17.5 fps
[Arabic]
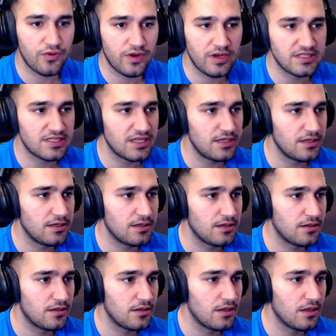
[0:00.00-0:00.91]
شوف السكين
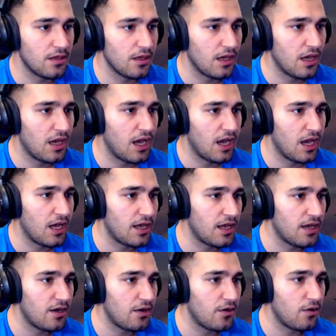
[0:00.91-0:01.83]

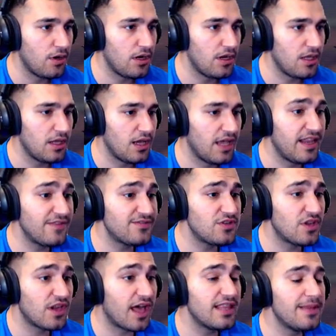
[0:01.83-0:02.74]
ولا هذا
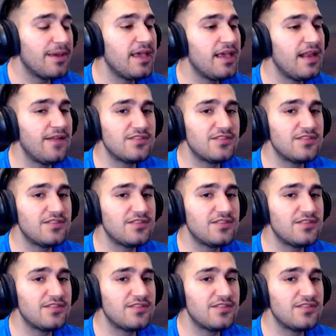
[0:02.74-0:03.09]
نفس القديم اي